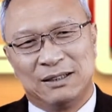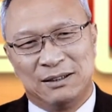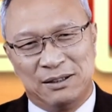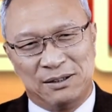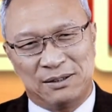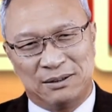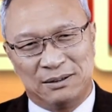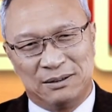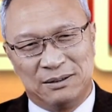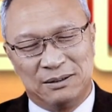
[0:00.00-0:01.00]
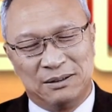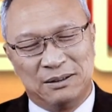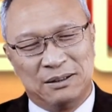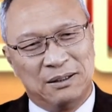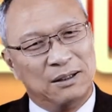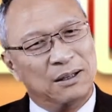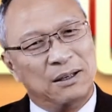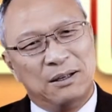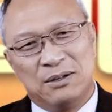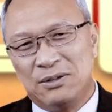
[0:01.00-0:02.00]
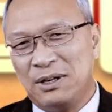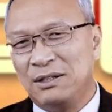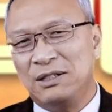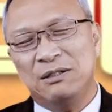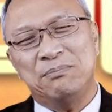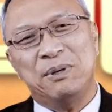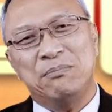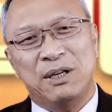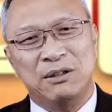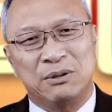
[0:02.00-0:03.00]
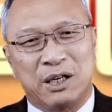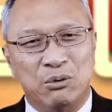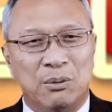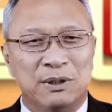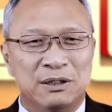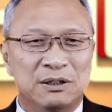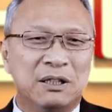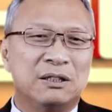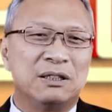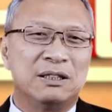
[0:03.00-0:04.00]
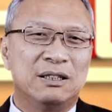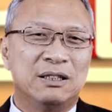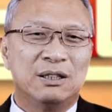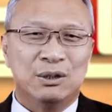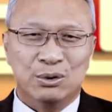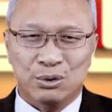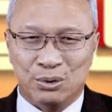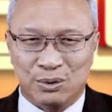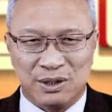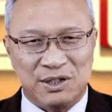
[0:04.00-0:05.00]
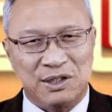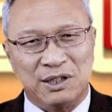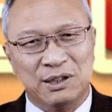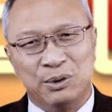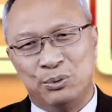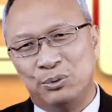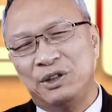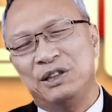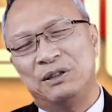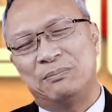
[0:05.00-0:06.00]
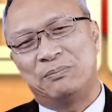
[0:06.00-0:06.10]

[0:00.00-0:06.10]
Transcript: 第四，圣经并没有给我们任何妥协的余地。